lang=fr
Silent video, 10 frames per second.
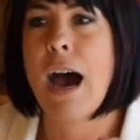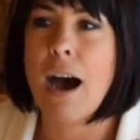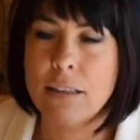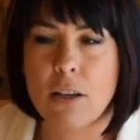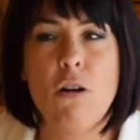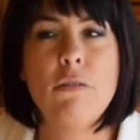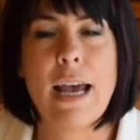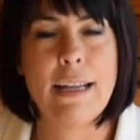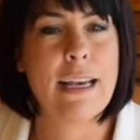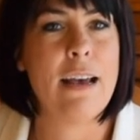entre autres
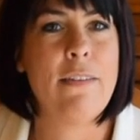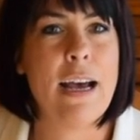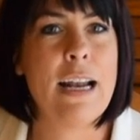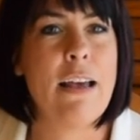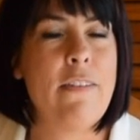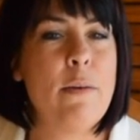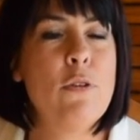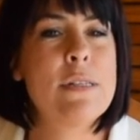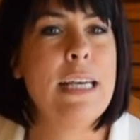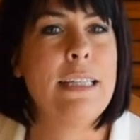à travers la
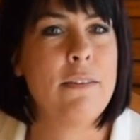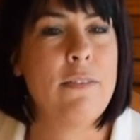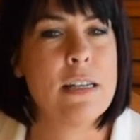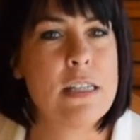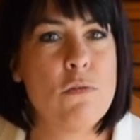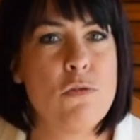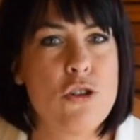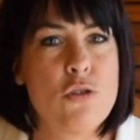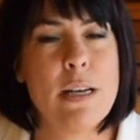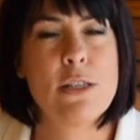fameuse intervention du
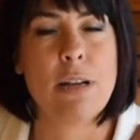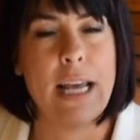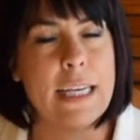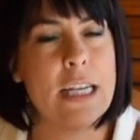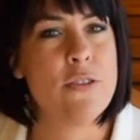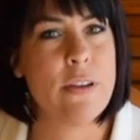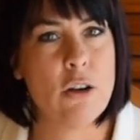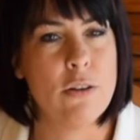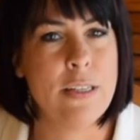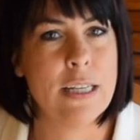choix sur laquelle je vais
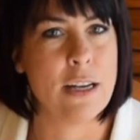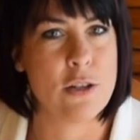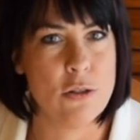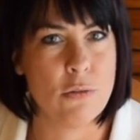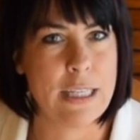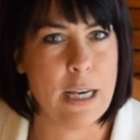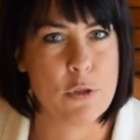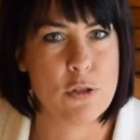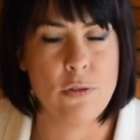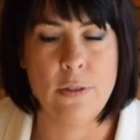revenir dans une autre
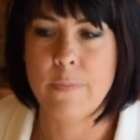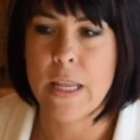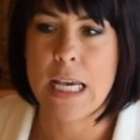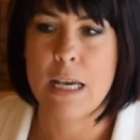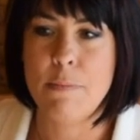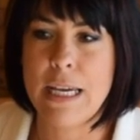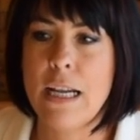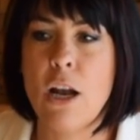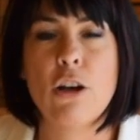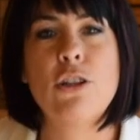capsule. Mais
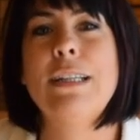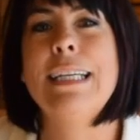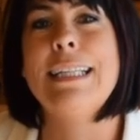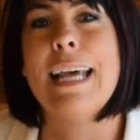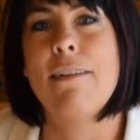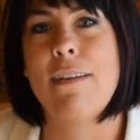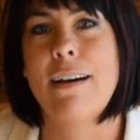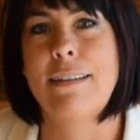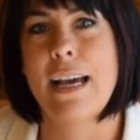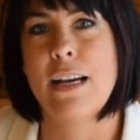leur donner
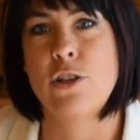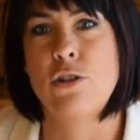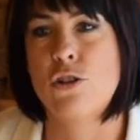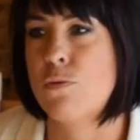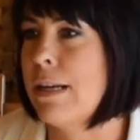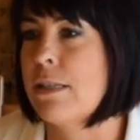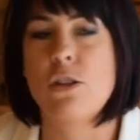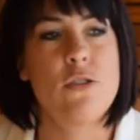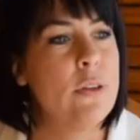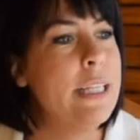davantage de choix. Est-ce que
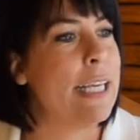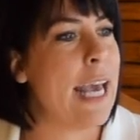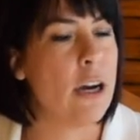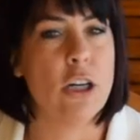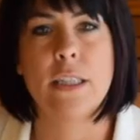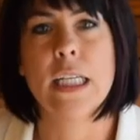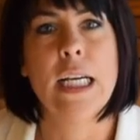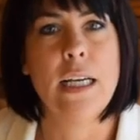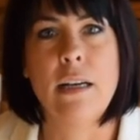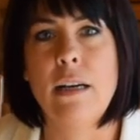tu veux tes carottes
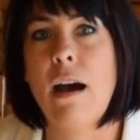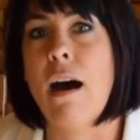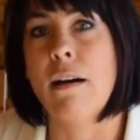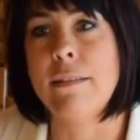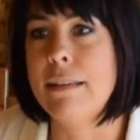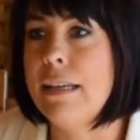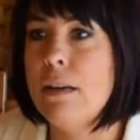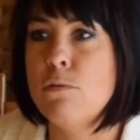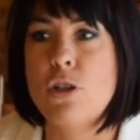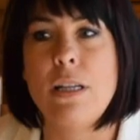euh, en dés
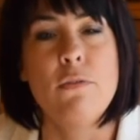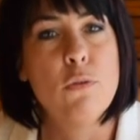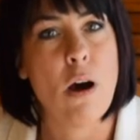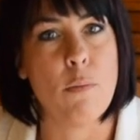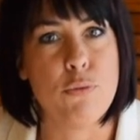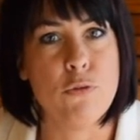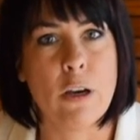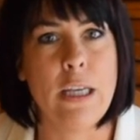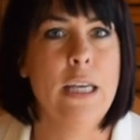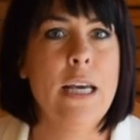ou tu les veux en
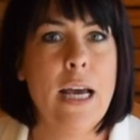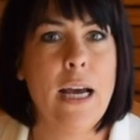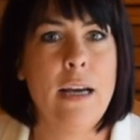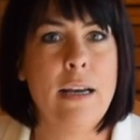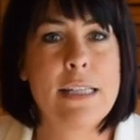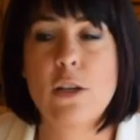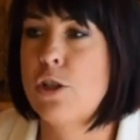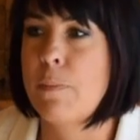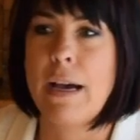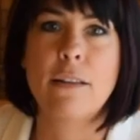purée? Euh, est-ce que
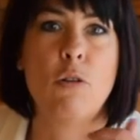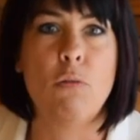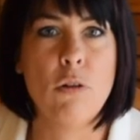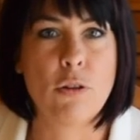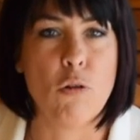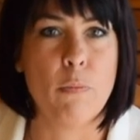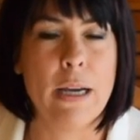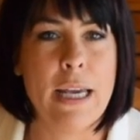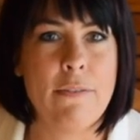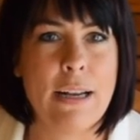tu prends ton,
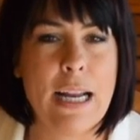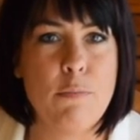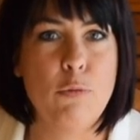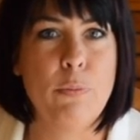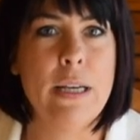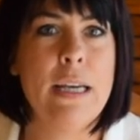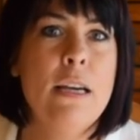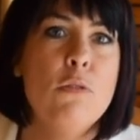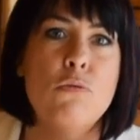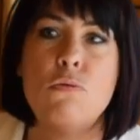bain avec la
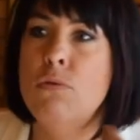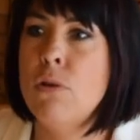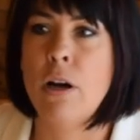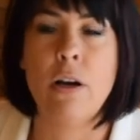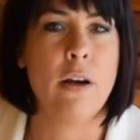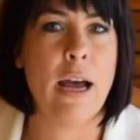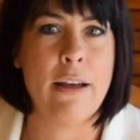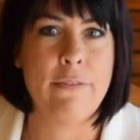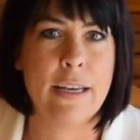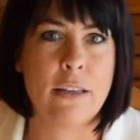poupée ou euh,
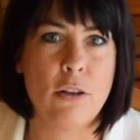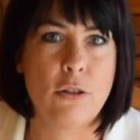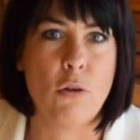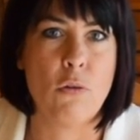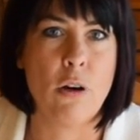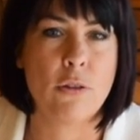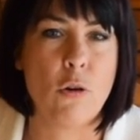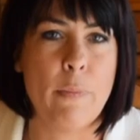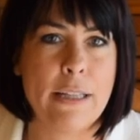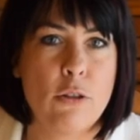avec ton,
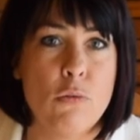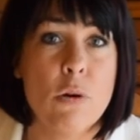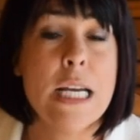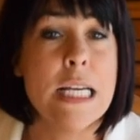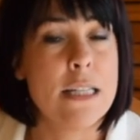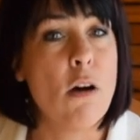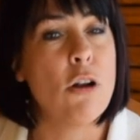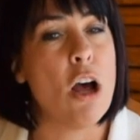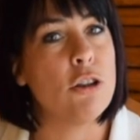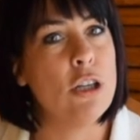ton bateau?
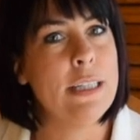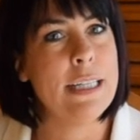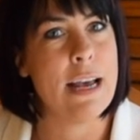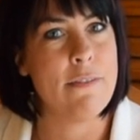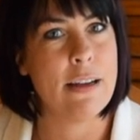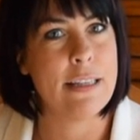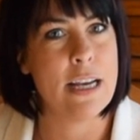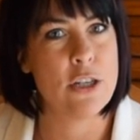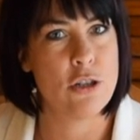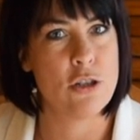Donc, leur donner
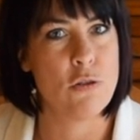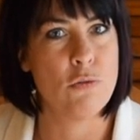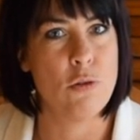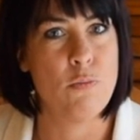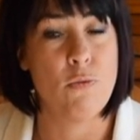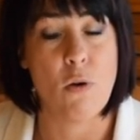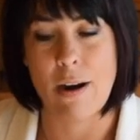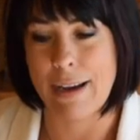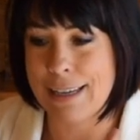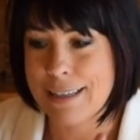davantage de zones de
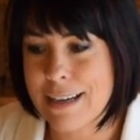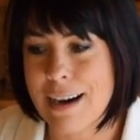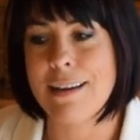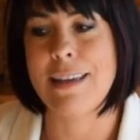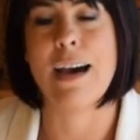pouvoir. Et quand